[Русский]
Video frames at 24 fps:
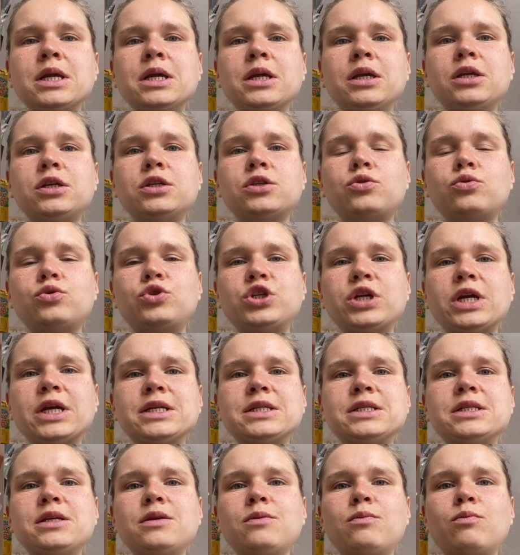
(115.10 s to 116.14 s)
и с
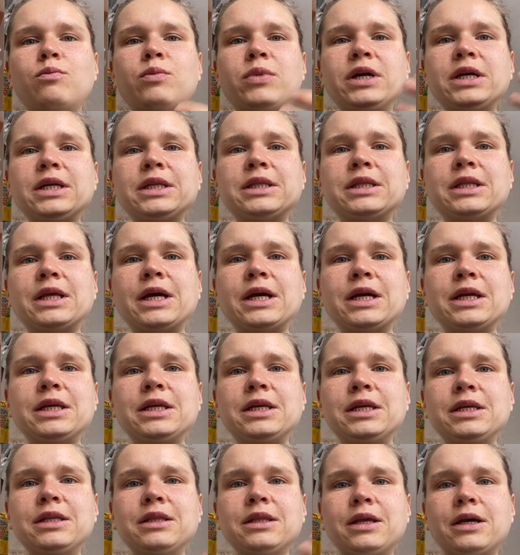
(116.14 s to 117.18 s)
участием
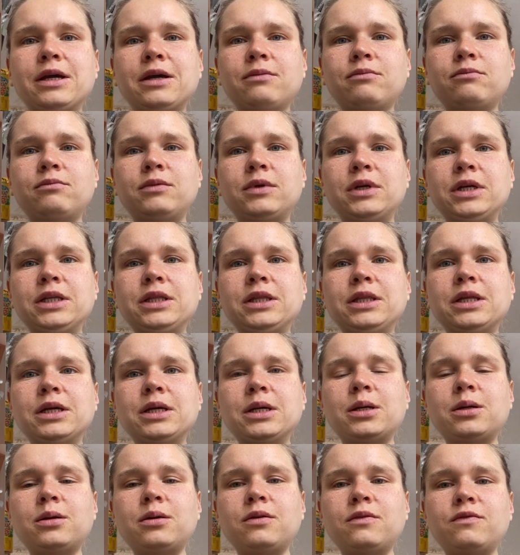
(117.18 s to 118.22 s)
бетаина.
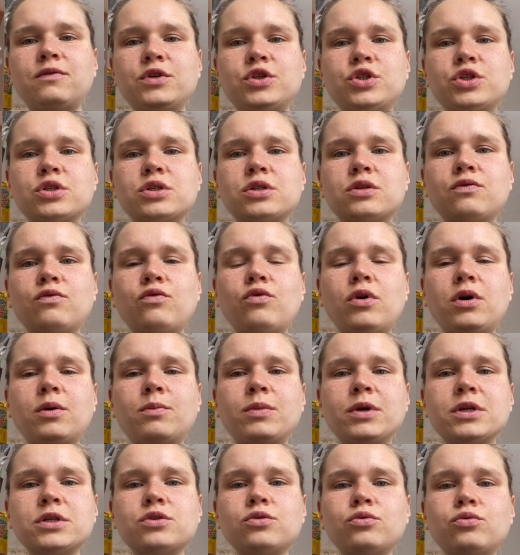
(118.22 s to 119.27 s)
Это вещество,
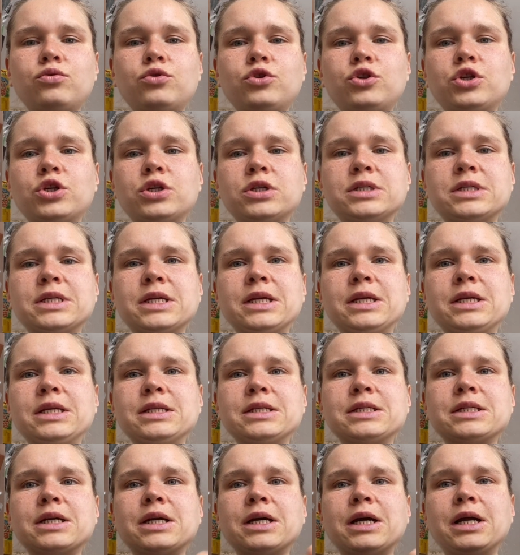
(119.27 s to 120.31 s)
образующееся
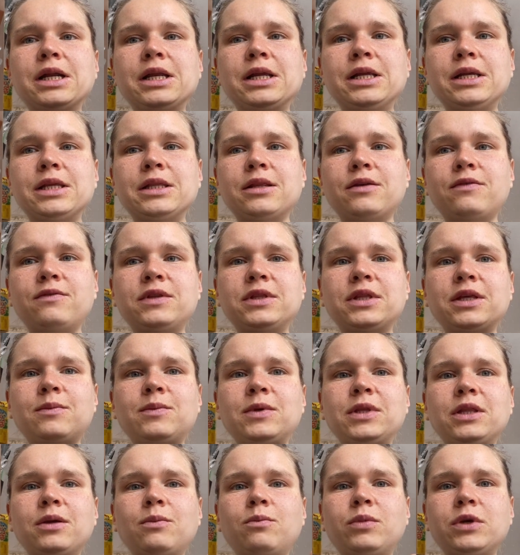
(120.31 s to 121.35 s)
из холина,
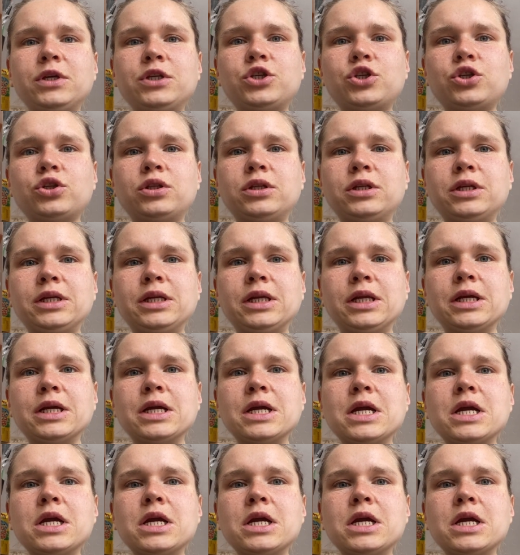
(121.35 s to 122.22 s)
витамина В4.